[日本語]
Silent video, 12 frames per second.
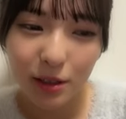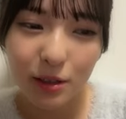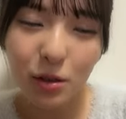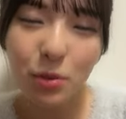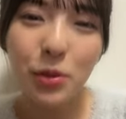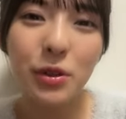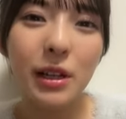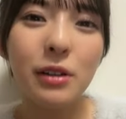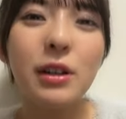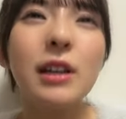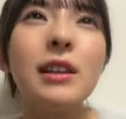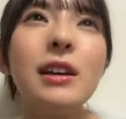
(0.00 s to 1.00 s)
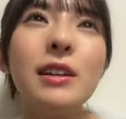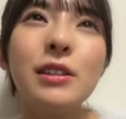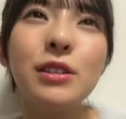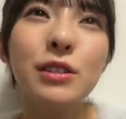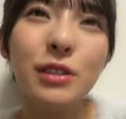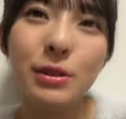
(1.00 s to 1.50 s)
いもうね浴衣2
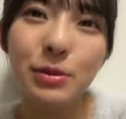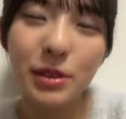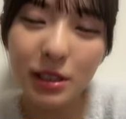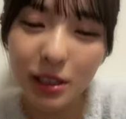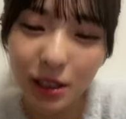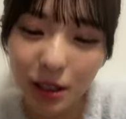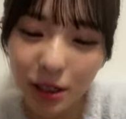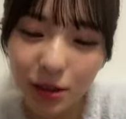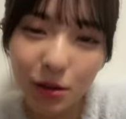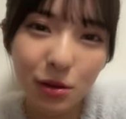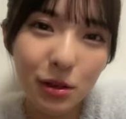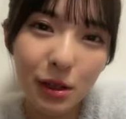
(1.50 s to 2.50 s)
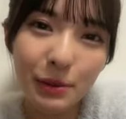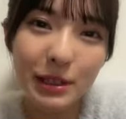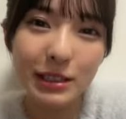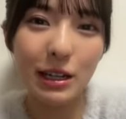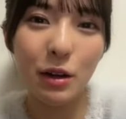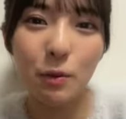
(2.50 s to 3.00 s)
種類無事に届きま
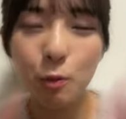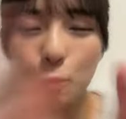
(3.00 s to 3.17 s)
した